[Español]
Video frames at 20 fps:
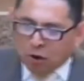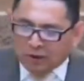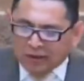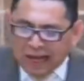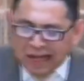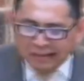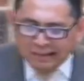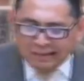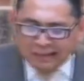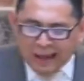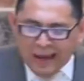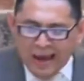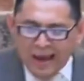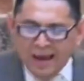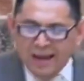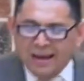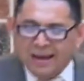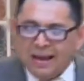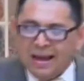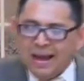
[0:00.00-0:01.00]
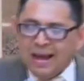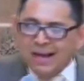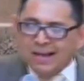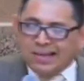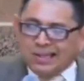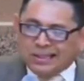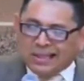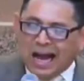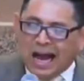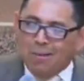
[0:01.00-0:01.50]
importante
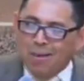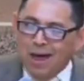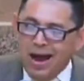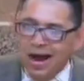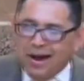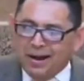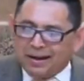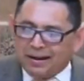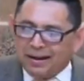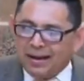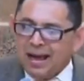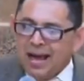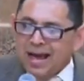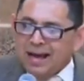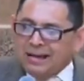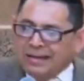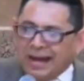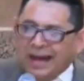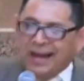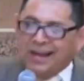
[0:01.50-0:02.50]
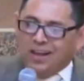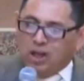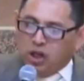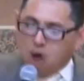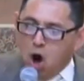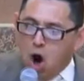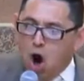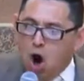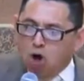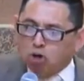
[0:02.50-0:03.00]
saber
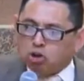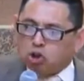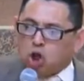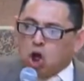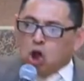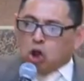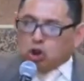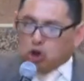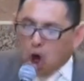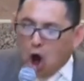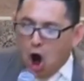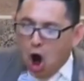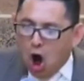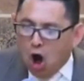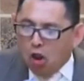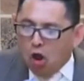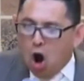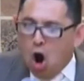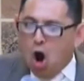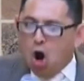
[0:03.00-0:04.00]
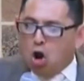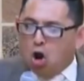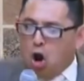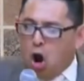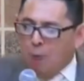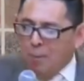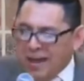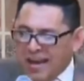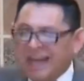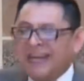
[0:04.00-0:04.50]
que Dios
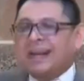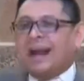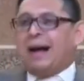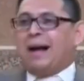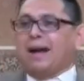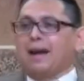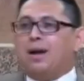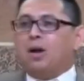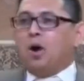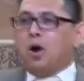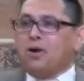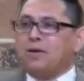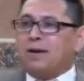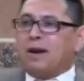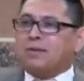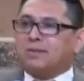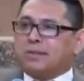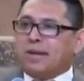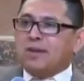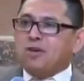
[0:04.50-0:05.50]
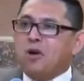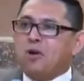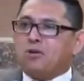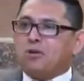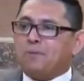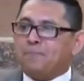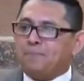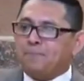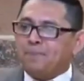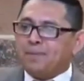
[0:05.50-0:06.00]
todo lo mira. Gloria al
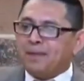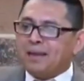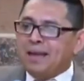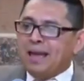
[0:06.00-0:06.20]
Señor.